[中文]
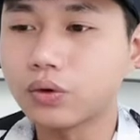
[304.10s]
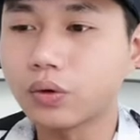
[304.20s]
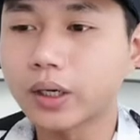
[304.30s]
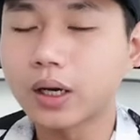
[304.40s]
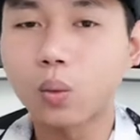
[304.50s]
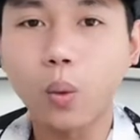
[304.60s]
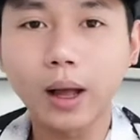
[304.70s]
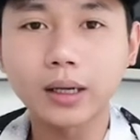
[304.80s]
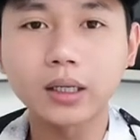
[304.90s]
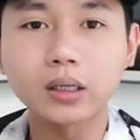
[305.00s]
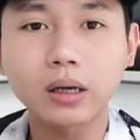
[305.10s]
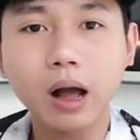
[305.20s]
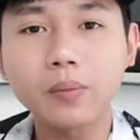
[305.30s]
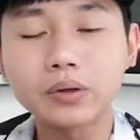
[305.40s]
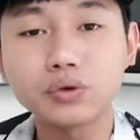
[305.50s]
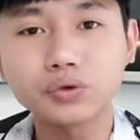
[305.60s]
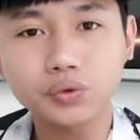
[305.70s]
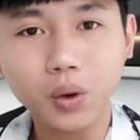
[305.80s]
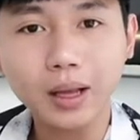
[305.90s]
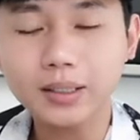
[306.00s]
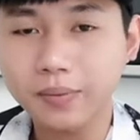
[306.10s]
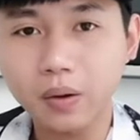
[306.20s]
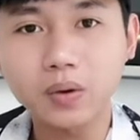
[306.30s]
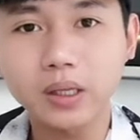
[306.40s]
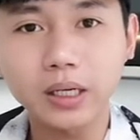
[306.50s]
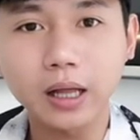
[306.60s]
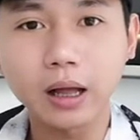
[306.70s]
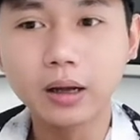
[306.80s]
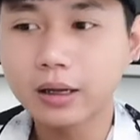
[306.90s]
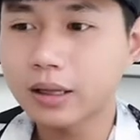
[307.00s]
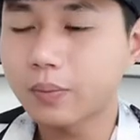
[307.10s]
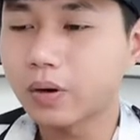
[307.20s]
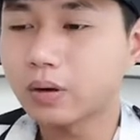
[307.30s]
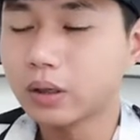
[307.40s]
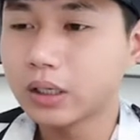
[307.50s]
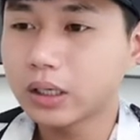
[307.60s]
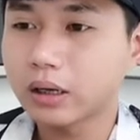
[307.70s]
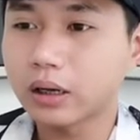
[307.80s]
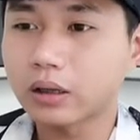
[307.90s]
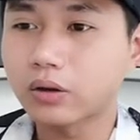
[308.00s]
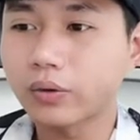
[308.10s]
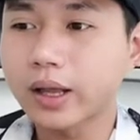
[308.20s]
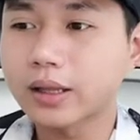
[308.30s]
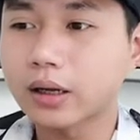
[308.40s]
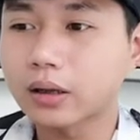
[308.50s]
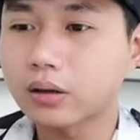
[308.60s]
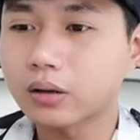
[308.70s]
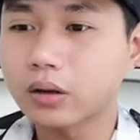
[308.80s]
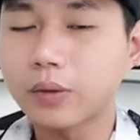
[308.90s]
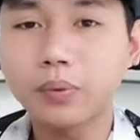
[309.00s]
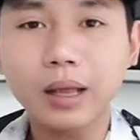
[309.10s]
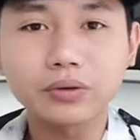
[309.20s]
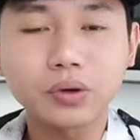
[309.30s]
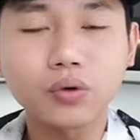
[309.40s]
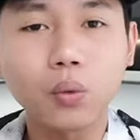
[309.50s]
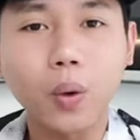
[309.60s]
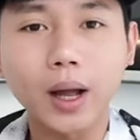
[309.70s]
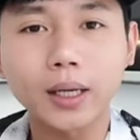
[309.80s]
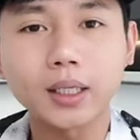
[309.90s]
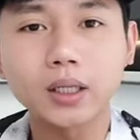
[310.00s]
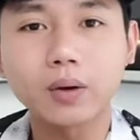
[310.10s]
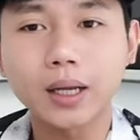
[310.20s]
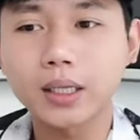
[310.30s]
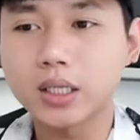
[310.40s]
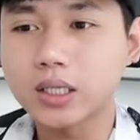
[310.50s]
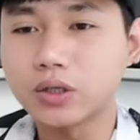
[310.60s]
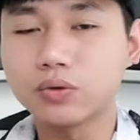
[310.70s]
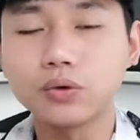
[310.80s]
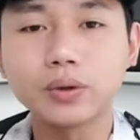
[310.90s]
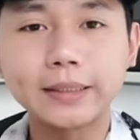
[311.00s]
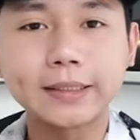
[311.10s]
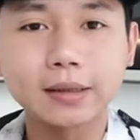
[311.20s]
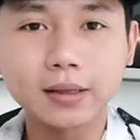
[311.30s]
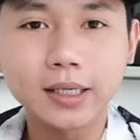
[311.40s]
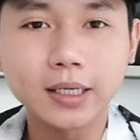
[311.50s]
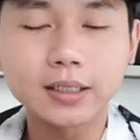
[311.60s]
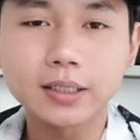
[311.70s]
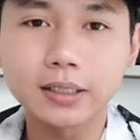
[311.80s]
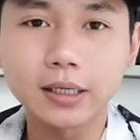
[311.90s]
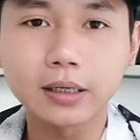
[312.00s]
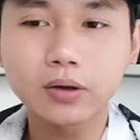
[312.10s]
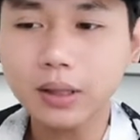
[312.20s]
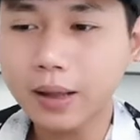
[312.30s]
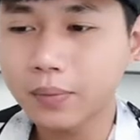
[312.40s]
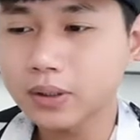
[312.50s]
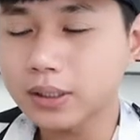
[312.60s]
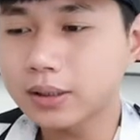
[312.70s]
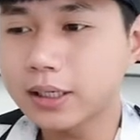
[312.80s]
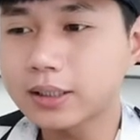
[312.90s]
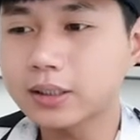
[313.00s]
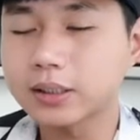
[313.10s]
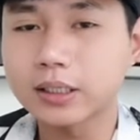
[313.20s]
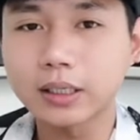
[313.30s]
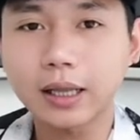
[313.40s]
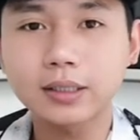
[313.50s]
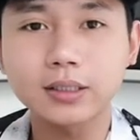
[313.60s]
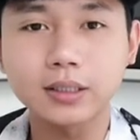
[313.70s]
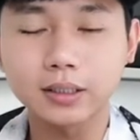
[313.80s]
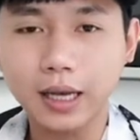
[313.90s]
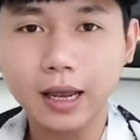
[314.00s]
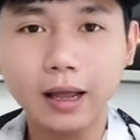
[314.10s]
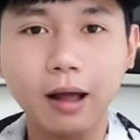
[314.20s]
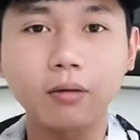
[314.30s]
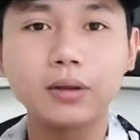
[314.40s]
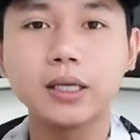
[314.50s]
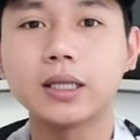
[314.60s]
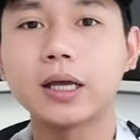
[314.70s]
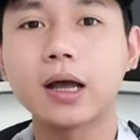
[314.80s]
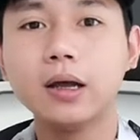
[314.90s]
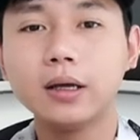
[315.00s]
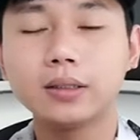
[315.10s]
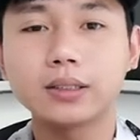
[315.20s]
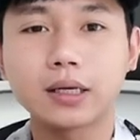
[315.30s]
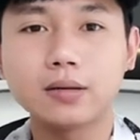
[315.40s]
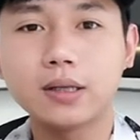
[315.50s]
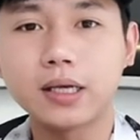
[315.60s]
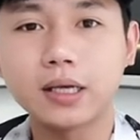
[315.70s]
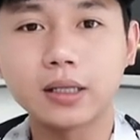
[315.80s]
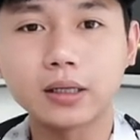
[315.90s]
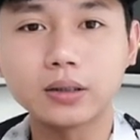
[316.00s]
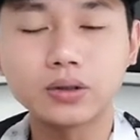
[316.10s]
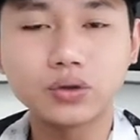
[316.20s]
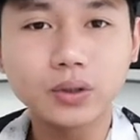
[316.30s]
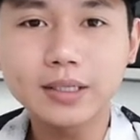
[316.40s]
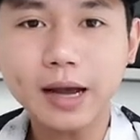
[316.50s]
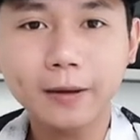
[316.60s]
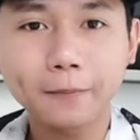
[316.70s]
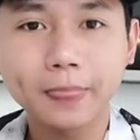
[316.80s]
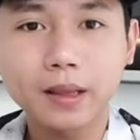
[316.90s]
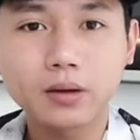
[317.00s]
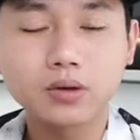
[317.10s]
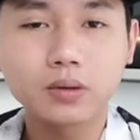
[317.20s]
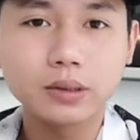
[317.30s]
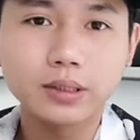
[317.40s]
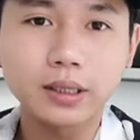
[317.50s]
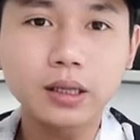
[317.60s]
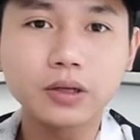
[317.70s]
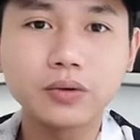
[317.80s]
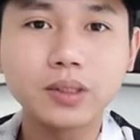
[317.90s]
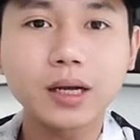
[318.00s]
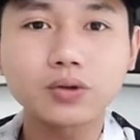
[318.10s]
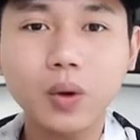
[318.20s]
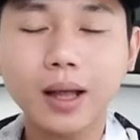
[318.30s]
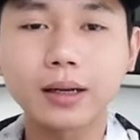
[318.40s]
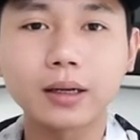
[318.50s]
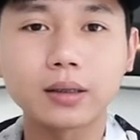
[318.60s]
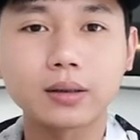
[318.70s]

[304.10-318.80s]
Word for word: 用一个网格高频去刷是没问题的。那么，呃，同样的，你不打算用网格的话呢，你就用整体止盈。那么整体止盈，它只参考你的整体的均价，整体均价赚，